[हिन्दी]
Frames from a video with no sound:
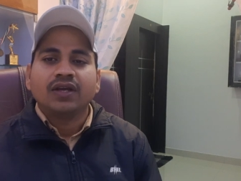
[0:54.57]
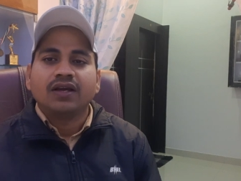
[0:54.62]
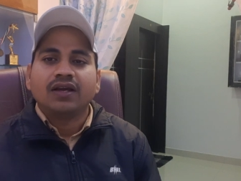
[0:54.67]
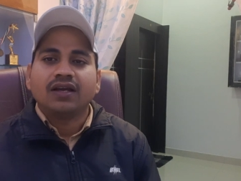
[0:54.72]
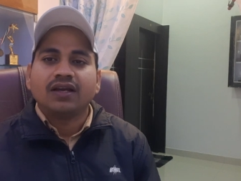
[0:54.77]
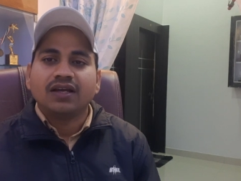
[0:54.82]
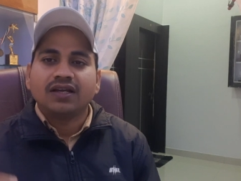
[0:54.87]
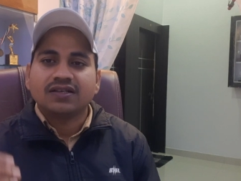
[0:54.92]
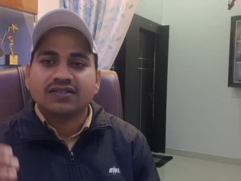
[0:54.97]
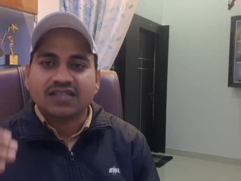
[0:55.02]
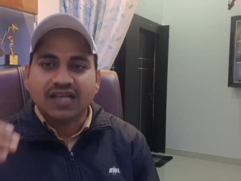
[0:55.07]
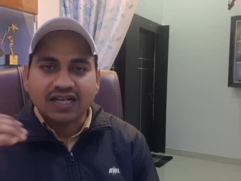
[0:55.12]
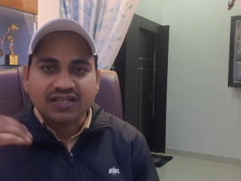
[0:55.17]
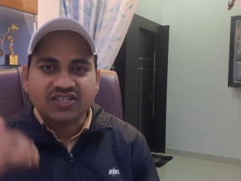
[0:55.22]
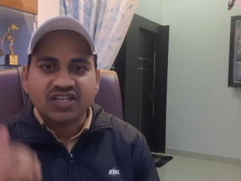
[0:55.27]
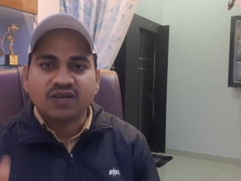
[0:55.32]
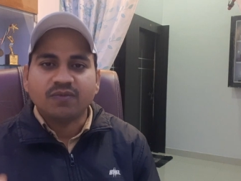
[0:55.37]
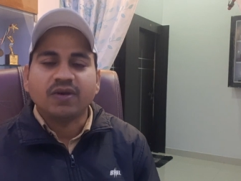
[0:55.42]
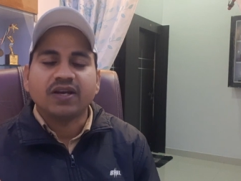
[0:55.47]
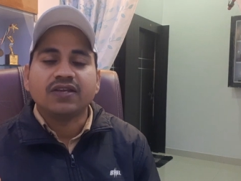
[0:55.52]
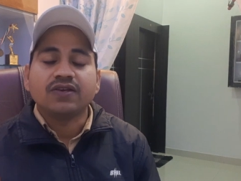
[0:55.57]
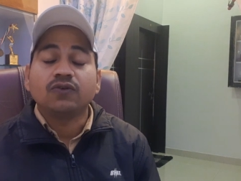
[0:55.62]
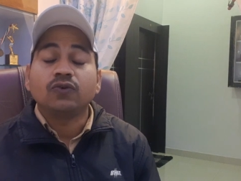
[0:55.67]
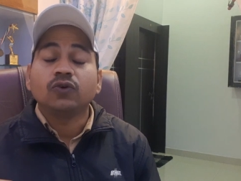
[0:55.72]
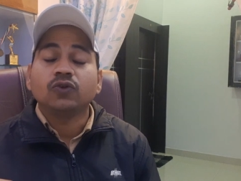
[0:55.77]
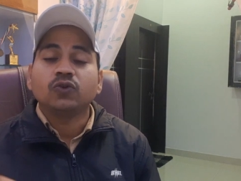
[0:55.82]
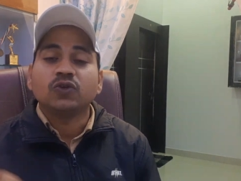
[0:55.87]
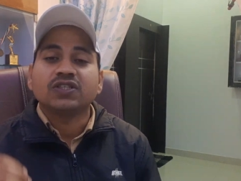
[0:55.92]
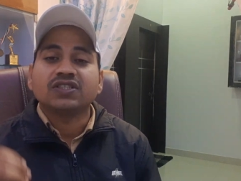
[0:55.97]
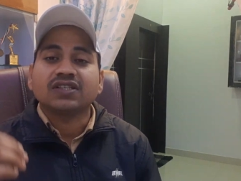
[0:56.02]
सात जनवरी को
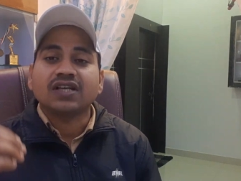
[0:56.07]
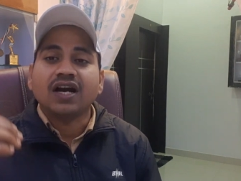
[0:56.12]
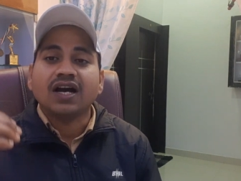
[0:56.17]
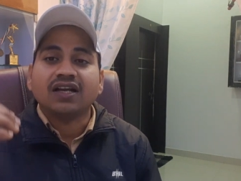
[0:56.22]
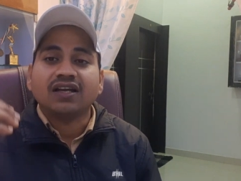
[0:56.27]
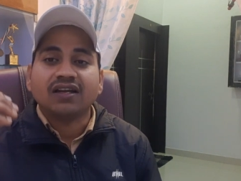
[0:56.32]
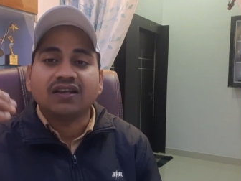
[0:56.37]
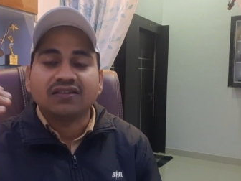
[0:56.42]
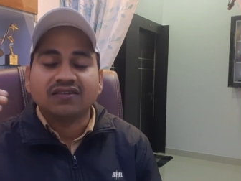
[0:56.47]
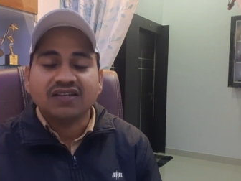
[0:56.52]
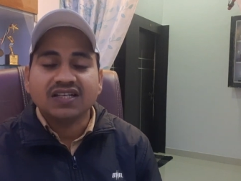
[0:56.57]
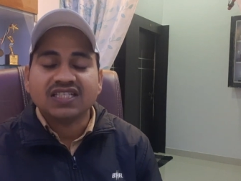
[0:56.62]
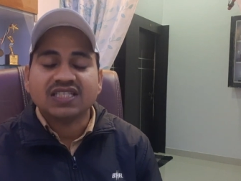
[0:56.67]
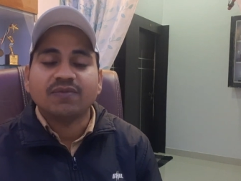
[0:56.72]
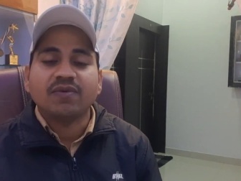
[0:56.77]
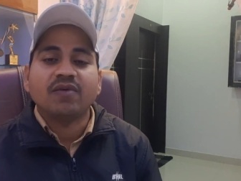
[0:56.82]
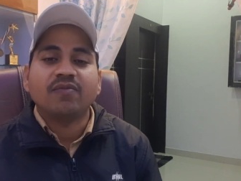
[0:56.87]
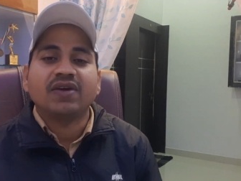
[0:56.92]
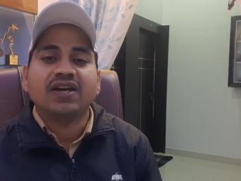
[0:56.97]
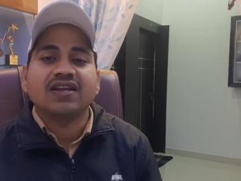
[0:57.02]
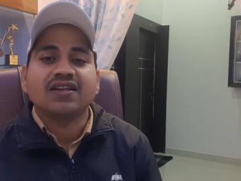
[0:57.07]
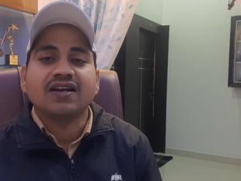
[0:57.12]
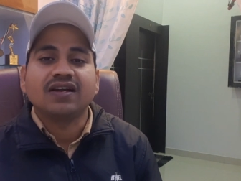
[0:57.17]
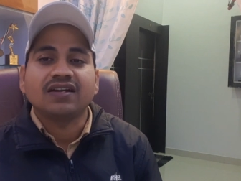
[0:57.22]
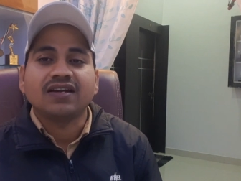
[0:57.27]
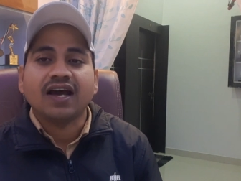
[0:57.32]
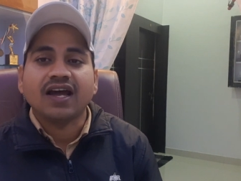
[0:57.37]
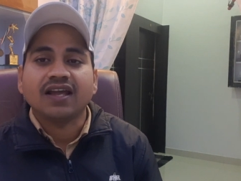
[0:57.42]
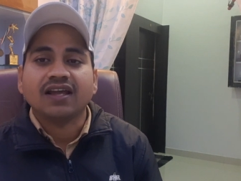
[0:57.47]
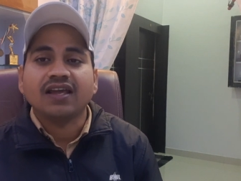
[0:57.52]
तो इसका कितने समय में
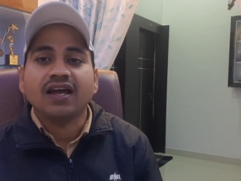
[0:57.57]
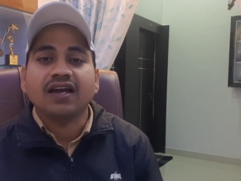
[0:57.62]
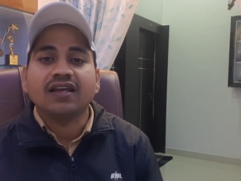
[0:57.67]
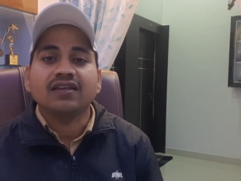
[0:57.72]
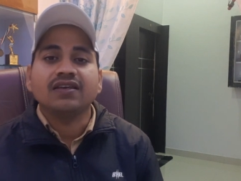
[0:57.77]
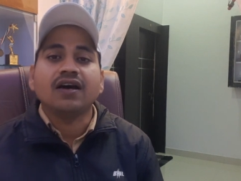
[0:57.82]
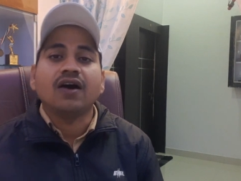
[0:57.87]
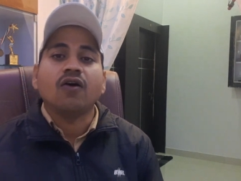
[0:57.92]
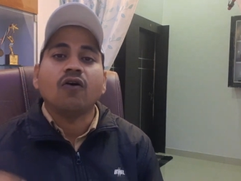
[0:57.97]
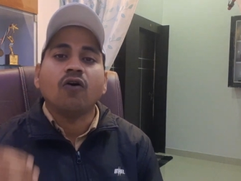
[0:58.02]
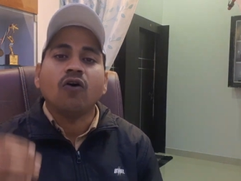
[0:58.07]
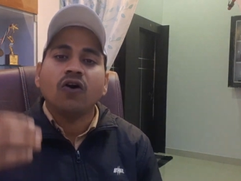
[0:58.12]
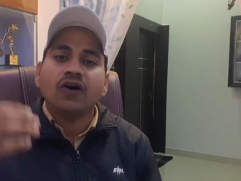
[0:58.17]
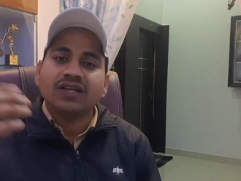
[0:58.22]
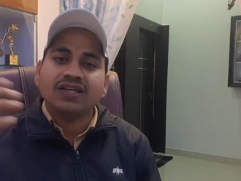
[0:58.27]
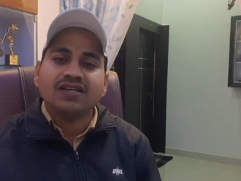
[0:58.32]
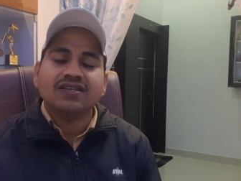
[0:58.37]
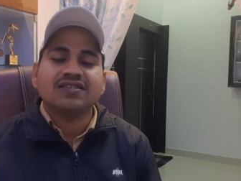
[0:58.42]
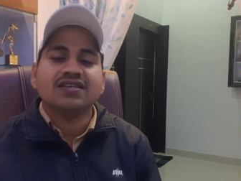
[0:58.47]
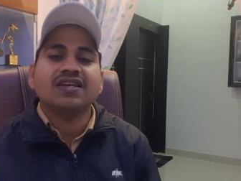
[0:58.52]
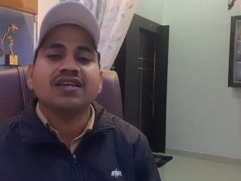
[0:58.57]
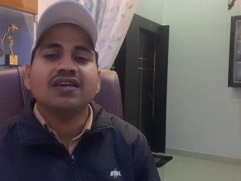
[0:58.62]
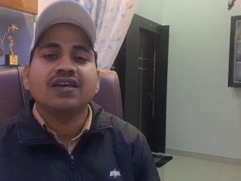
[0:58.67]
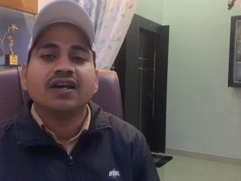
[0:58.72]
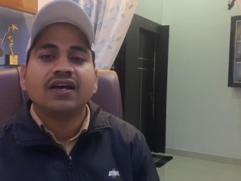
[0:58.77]
रिजल्ट आएगा या और किसी